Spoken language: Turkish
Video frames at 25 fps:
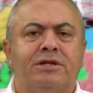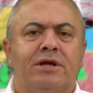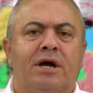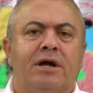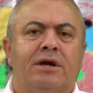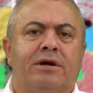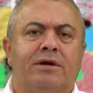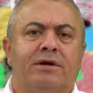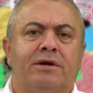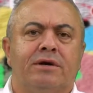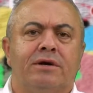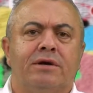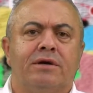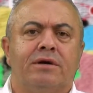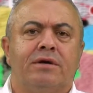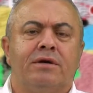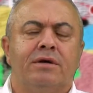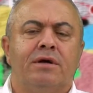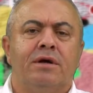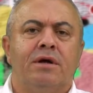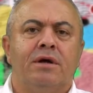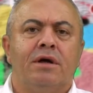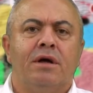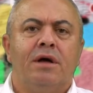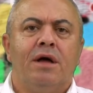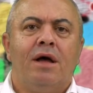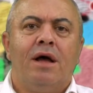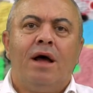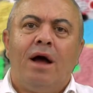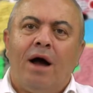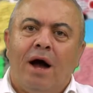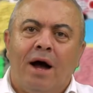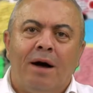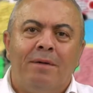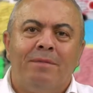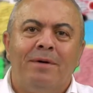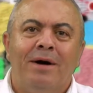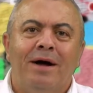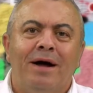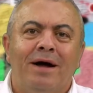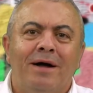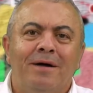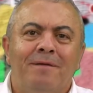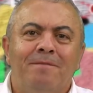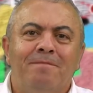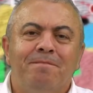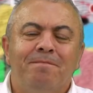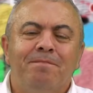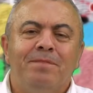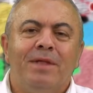iktidar.
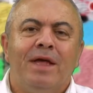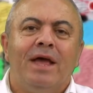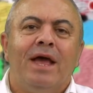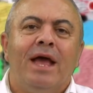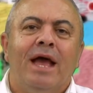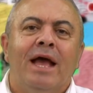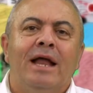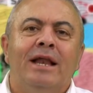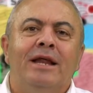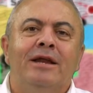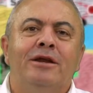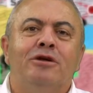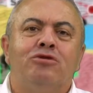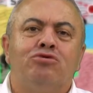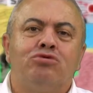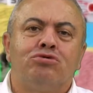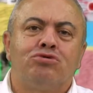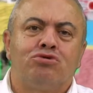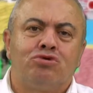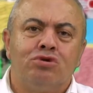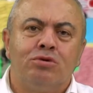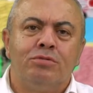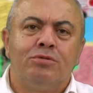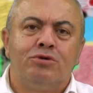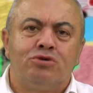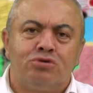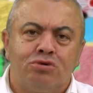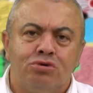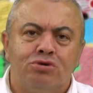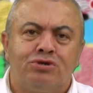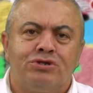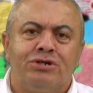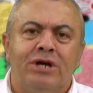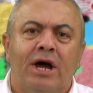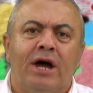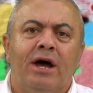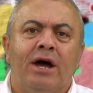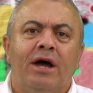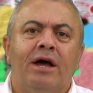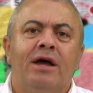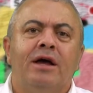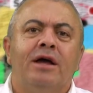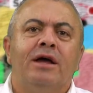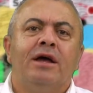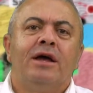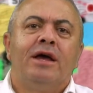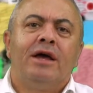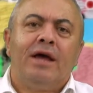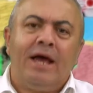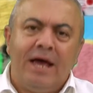Ama Elini tuttuğumuz Rusya
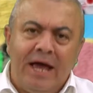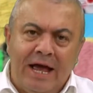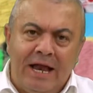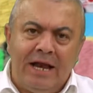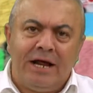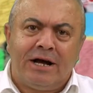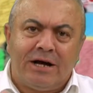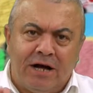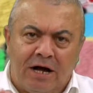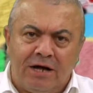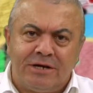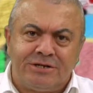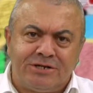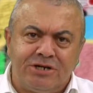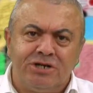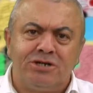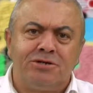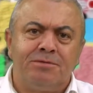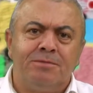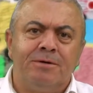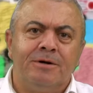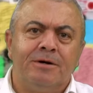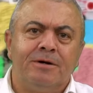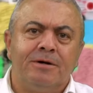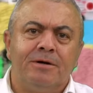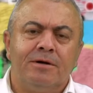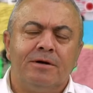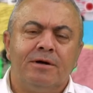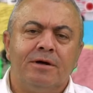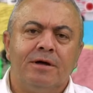eli kansız mı?